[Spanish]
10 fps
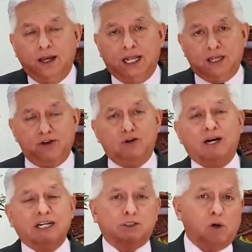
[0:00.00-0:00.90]
el Divino
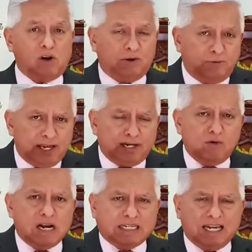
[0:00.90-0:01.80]
Maestro refiere
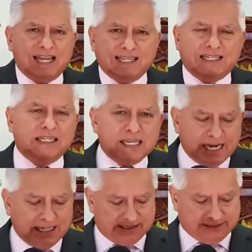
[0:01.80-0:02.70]
una serie de
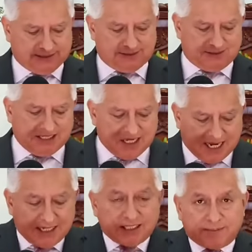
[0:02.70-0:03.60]
señales,
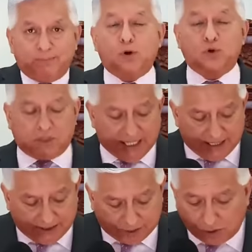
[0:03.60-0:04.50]
señales por
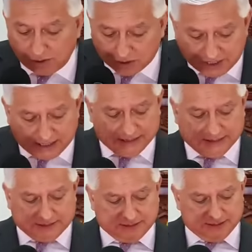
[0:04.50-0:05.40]
ustedes
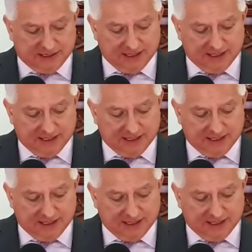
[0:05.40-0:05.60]
conocidas,